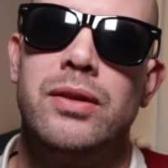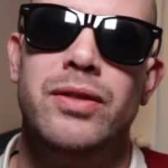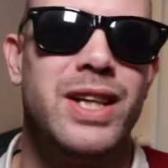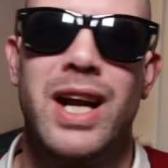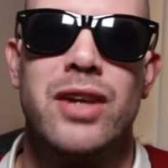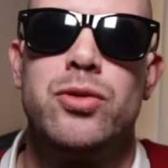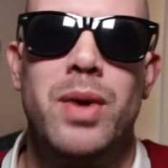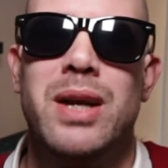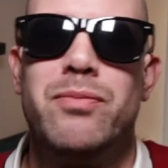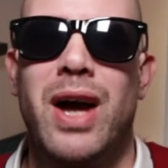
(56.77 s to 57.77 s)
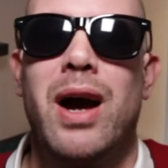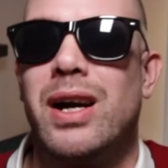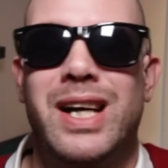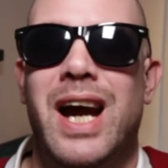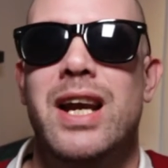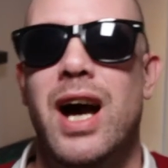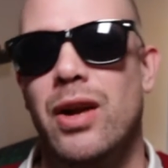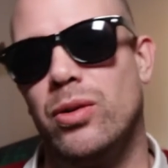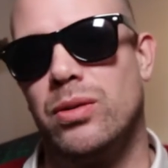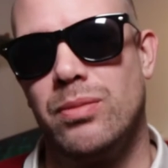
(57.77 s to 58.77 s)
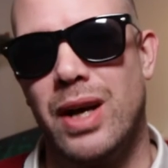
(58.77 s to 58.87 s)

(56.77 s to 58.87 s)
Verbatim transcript: Wie der das überlebt, keine Ahnung.